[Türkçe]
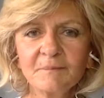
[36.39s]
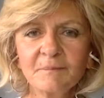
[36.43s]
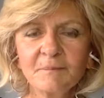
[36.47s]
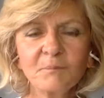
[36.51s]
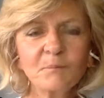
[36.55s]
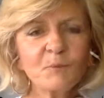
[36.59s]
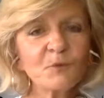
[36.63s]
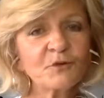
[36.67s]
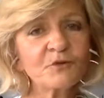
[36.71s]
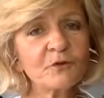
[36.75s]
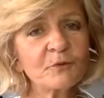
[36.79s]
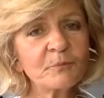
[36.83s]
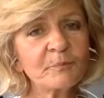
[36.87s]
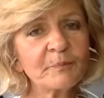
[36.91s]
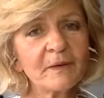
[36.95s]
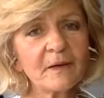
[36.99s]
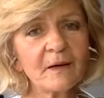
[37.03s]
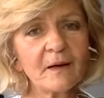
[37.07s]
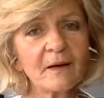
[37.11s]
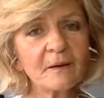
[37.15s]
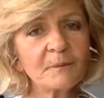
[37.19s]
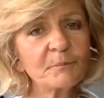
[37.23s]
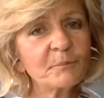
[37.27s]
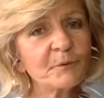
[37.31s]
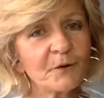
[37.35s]
Monsieur
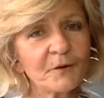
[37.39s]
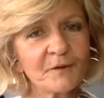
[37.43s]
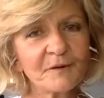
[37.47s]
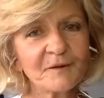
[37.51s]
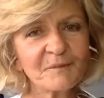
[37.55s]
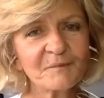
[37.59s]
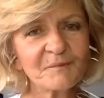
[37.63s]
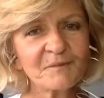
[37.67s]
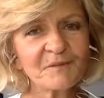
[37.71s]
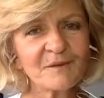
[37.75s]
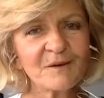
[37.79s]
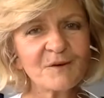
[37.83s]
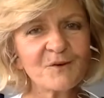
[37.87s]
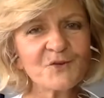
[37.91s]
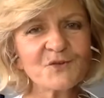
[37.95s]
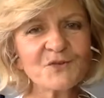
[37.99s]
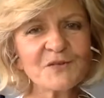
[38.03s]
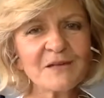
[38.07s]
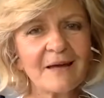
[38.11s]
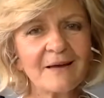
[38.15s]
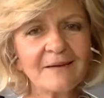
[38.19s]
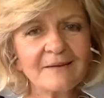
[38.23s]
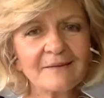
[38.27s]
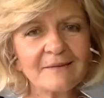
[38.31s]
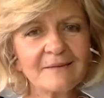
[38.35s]
Picard programımıza hoş
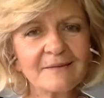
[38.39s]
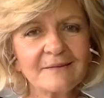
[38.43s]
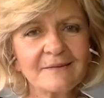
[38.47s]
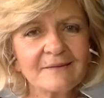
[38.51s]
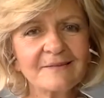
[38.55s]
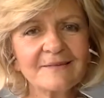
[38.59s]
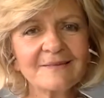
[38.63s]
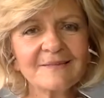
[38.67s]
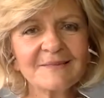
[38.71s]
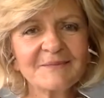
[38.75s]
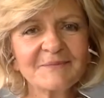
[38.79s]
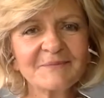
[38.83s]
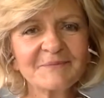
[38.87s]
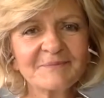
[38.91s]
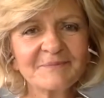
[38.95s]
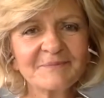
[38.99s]
geldiniz.